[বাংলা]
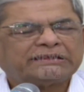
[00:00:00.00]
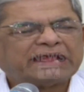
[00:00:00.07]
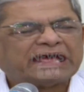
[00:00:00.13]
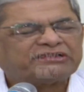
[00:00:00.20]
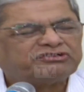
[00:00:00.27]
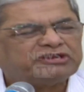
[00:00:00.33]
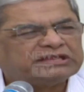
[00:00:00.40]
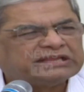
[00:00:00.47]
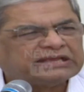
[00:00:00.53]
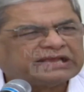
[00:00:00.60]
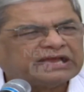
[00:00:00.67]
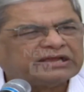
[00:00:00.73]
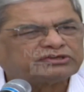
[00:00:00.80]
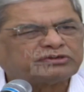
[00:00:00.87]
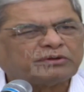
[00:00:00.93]

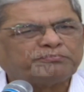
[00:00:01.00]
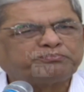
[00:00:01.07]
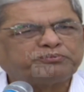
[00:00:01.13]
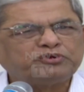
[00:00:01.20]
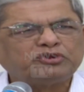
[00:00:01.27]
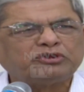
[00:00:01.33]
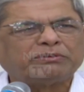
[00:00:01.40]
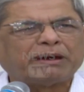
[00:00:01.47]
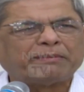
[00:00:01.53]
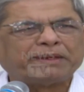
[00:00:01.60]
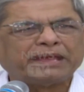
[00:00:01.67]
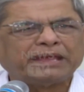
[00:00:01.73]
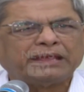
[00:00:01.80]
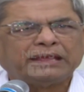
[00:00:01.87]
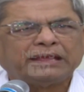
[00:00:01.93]
রাজনীতিকে সম্পূর্ণভাবে
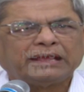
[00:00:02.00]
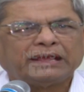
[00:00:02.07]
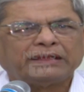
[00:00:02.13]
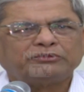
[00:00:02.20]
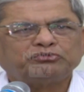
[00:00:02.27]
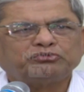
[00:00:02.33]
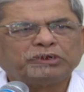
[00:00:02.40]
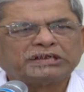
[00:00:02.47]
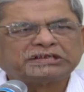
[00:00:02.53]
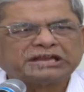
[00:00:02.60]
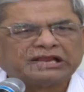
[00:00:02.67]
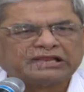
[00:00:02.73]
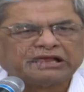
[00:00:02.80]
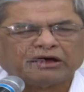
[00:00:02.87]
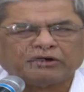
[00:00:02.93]
দূরে
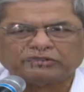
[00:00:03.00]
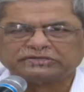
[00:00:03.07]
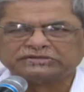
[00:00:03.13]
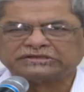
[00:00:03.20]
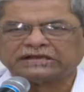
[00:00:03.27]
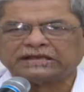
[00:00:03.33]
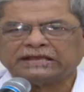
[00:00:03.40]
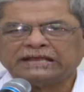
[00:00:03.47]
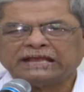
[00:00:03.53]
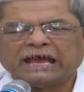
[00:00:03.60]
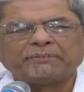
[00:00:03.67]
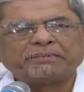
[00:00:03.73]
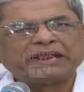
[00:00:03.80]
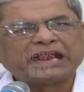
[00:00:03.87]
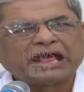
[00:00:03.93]
ঠেলে দেওয়া হচ্ছে
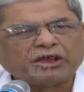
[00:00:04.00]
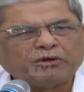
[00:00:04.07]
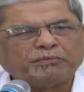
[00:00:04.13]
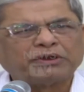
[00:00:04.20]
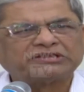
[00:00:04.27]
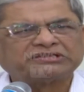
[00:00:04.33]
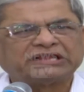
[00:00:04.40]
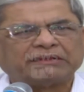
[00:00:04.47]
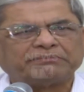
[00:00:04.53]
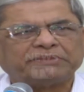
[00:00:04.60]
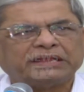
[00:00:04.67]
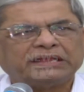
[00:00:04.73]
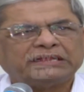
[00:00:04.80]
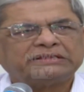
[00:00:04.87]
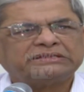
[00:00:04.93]
আমরা এর আগেও বলেছিলাম
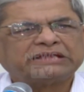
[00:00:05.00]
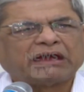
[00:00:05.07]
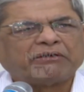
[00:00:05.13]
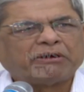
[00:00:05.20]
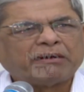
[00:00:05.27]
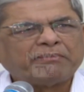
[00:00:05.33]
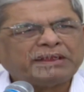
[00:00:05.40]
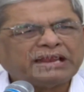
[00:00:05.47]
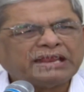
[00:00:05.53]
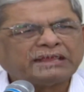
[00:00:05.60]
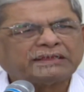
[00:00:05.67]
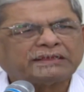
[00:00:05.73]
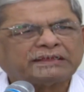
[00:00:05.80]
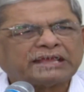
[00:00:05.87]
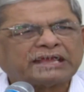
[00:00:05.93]
যে আওয়ামী লীগ
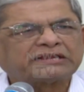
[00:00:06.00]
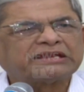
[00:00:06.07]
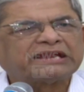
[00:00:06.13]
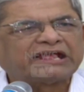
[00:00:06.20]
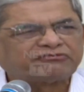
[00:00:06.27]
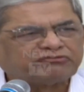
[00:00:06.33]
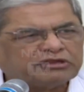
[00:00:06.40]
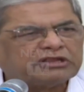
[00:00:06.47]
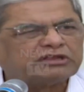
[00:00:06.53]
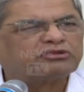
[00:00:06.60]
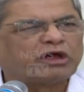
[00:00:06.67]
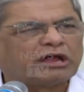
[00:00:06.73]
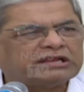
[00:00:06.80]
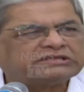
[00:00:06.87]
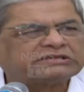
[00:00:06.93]
একটি রাজনৈতিক
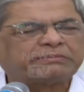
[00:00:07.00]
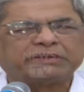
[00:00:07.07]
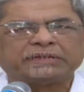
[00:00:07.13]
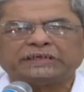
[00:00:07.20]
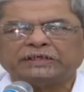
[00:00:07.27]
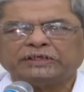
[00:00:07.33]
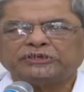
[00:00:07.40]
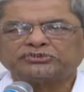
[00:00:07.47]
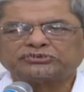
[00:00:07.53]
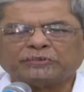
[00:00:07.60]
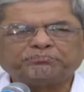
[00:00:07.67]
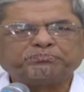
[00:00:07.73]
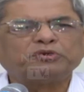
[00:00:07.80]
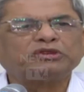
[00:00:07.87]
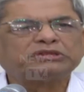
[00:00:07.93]
দল হিসেবে
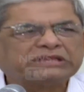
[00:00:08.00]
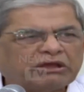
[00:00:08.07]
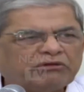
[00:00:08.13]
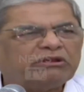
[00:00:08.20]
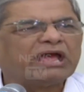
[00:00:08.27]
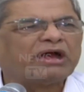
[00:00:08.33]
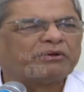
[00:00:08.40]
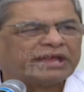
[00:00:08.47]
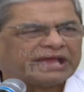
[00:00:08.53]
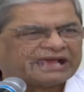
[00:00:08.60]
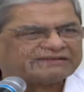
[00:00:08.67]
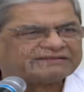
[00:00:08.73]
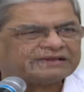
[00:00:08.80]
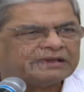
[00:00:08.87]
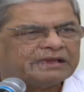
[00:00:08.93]
সম্পূর্ণ দেউলিয়া হয়ে
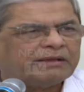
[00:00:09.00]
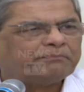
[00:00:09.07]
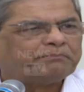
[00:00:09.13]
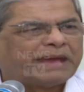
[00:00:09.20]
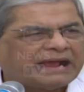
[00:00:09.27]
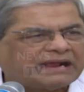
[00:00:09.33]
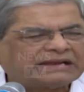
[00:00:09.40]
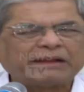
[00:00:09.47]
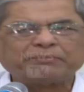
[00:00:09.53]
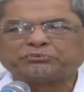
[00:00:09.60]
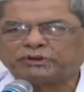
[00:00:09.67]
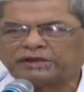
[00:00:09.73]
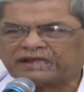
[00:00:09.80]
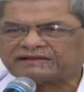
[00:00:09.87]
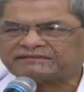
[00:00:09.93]
গেছে ব্যাংক্রাফ্ট
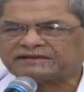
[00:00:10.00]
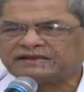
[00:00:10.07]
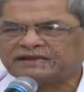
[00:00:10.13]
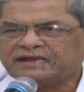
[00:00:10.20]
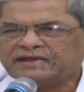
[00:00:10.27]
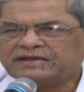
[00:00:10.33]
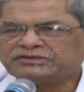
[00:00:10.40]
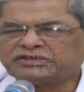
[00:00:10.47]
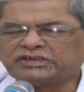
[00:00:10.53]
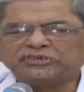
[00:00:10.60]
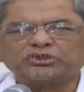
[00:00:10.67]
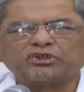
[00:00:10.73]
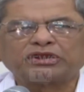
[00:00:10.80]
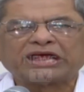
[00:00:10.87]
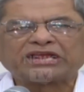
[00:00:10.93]
হয়ে গেছে সেই
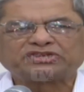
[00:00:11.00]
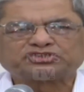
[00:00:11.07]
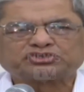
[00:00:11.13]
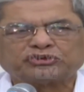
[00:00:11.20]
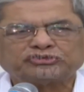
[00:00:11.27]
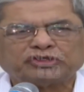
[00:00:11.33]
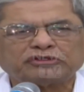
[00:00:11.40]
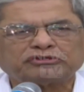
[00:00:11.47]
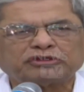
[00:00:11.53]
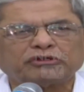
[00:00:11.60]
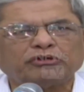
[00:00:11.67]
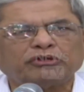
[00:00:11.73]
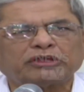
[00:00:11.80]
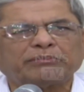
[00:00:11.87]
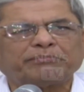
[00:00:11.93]
জন্য
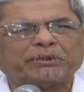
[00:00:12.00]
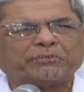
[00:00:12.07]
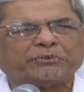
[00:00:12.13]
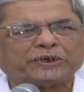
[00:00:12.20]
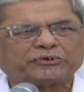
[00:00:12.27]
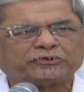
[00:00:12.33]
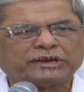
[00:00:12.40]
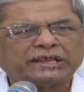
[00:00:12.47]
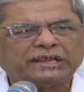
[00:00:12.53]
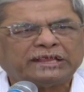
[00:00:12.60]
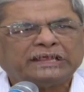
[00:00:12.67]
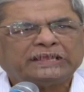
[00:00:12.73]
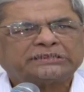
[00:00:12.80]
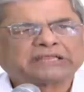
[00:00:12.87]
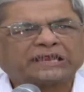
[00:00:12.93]
রাষ্ট্রযন্ত্রগুলোকে ব্যবহার করে
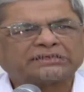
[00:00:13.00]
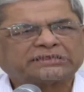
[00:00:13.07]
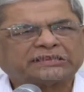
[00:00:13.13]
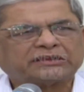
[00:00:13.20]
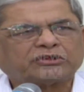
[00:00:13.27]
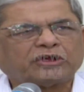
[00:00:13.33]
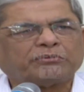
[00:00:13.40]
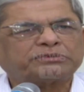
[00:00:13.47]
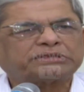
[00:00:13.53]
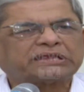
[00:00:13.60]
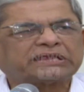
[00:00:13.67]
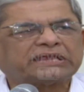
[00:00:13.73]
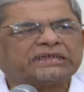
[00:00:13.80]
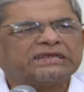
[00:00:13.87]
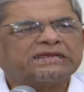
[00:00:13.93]
তারা তাদের
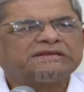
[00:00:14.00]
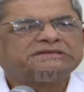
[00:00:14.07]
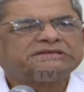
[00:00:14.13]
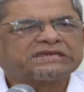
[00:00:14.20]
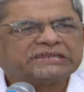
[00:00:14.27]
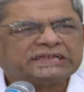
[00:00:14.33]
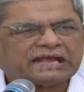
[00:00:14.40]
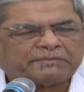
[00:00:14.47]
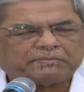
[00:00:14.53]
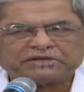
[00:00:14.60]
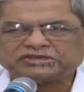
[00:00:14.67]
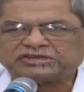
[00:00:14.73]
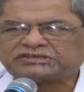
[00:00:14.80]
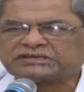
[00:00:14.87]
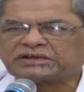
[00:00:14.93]
ক্ষমতাকে টিকিয়ে রাখবার
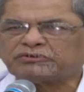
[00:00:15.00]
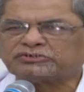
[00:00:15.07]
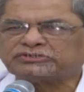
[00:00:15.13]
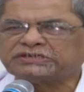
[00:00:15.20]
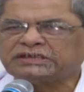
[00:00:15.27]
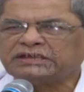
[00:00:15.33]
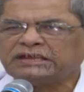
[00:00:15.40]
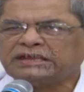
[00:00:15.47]
চেষ্টা করছে